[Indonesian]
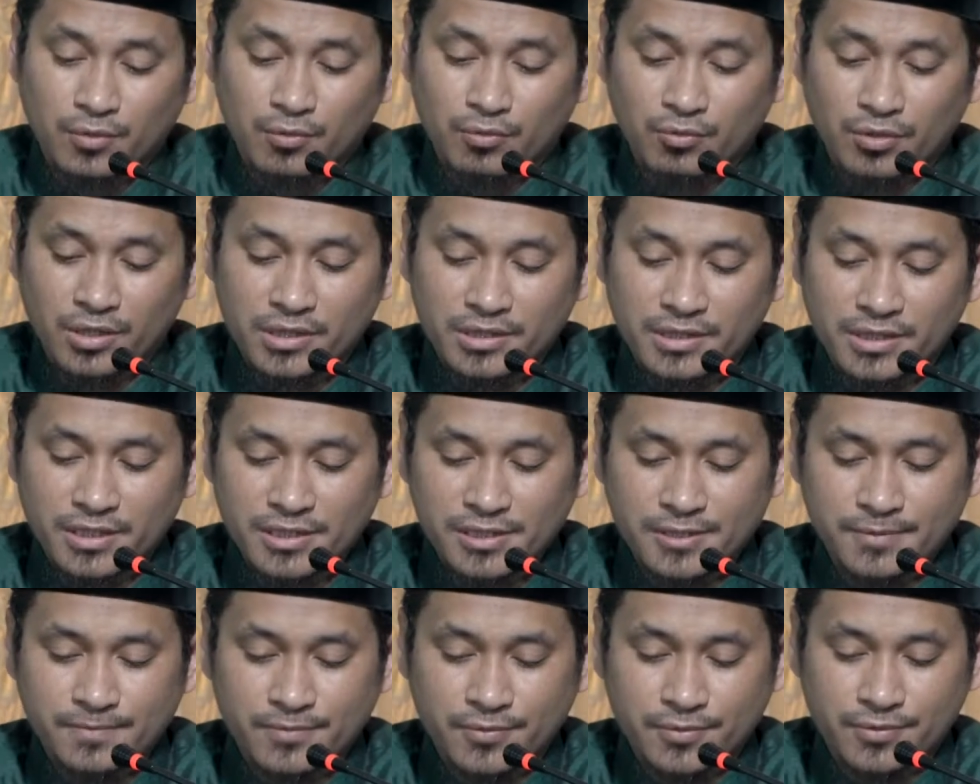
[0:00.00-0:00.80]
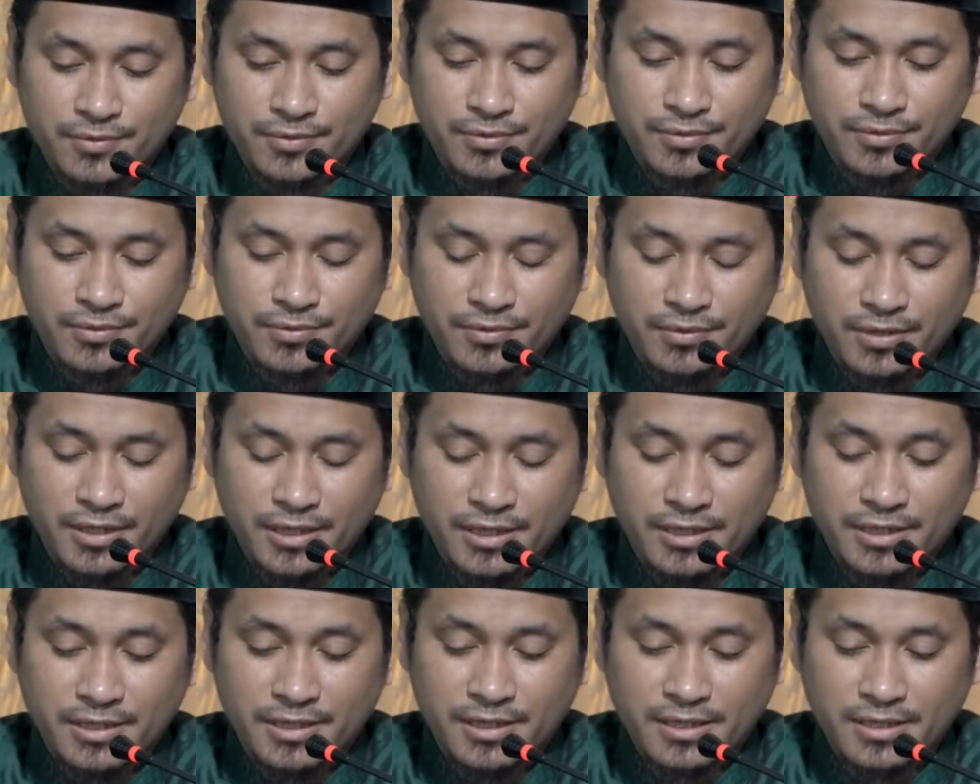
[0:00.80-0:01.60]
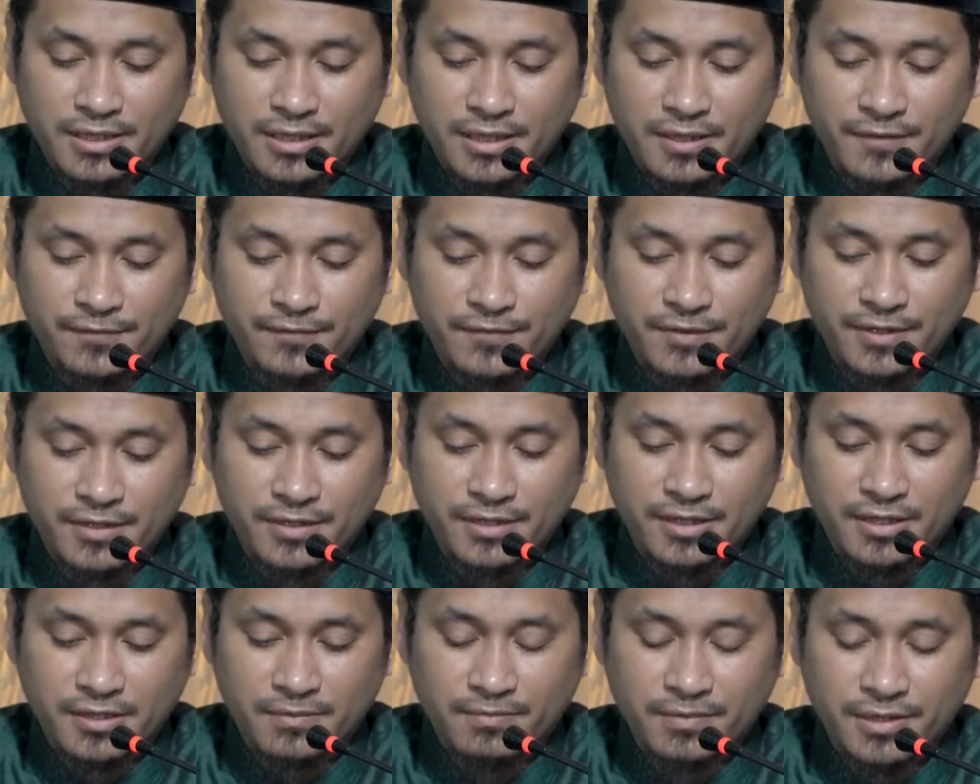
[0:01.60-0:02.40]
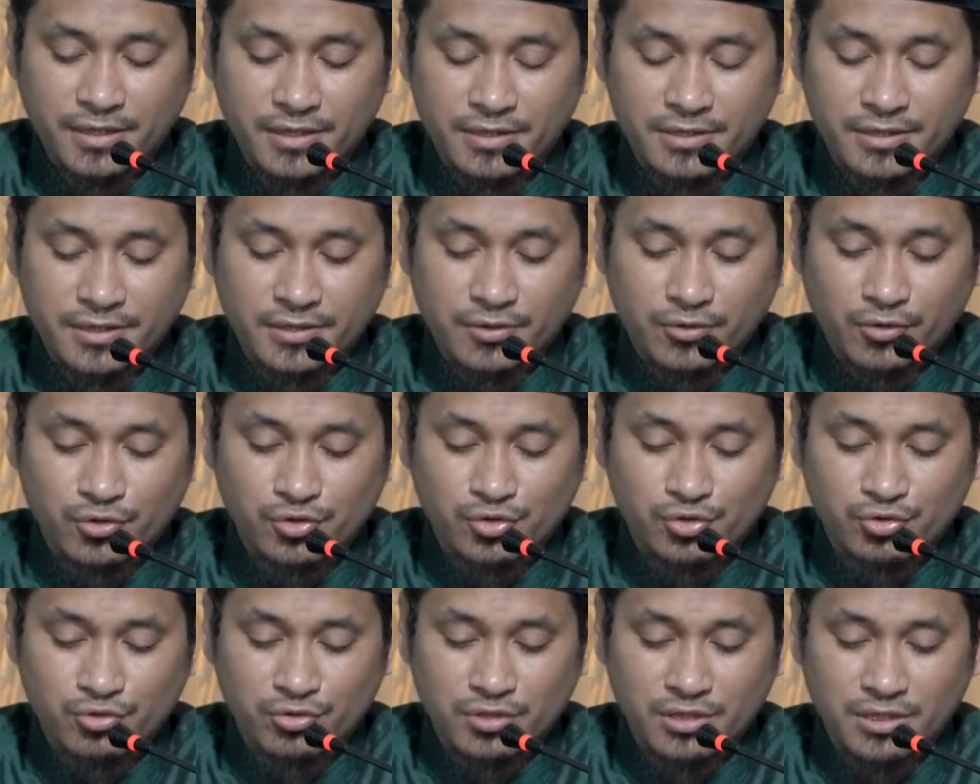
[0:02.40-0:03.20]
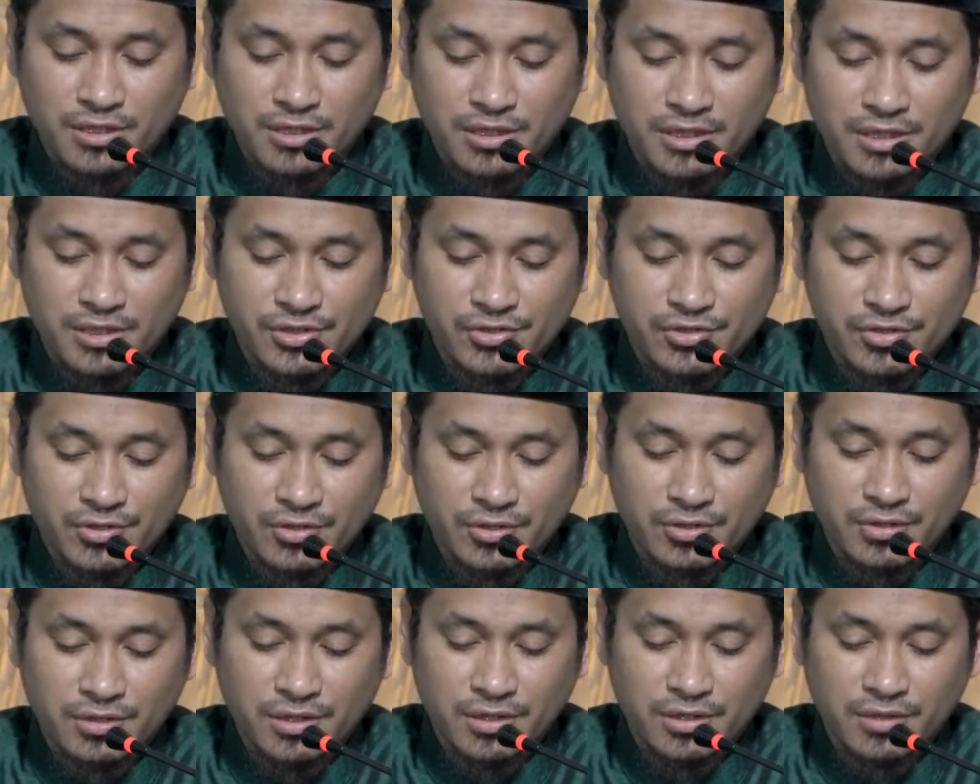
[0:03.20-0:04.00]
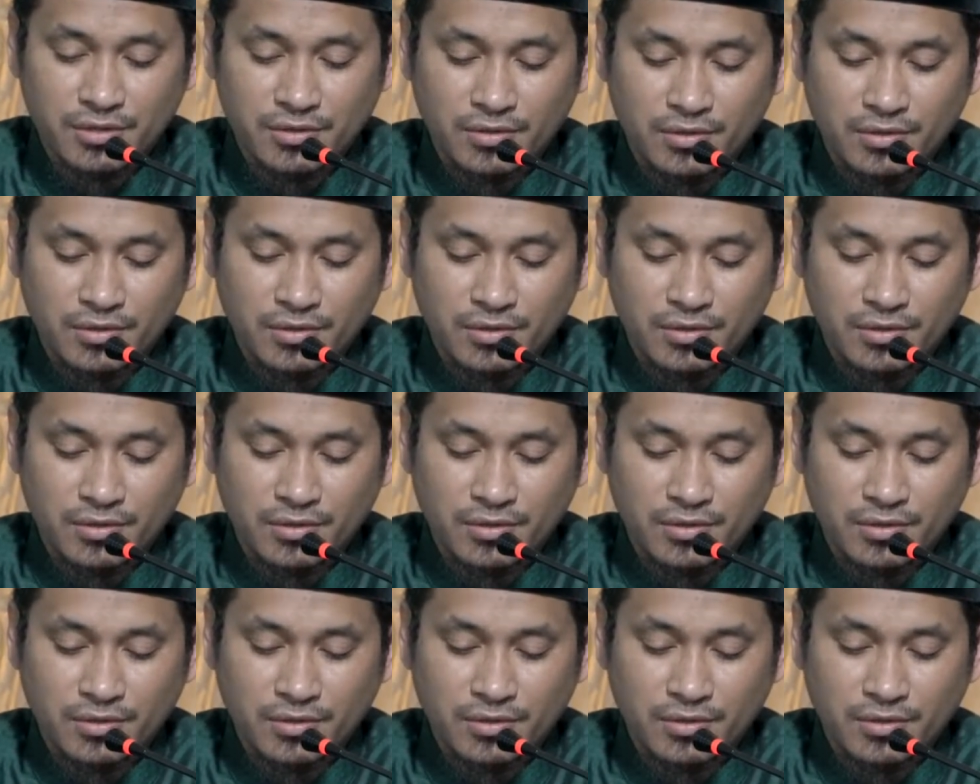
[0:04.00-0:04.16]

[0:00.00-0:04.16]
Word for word: Wa nasbutu khilafah ba'da Rasulillah Shallallahu